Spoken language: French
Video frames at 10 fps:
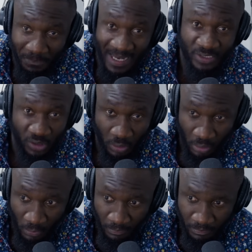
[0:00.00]
partes
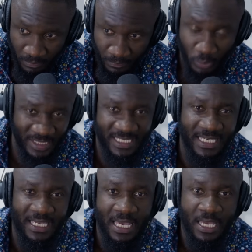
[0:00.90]
en
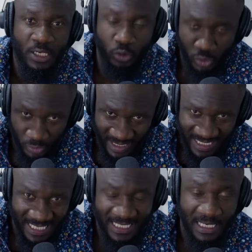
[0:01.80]
politique, que tu
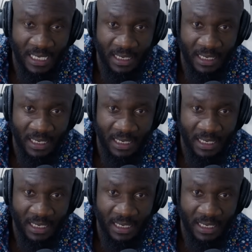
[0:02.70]
décides,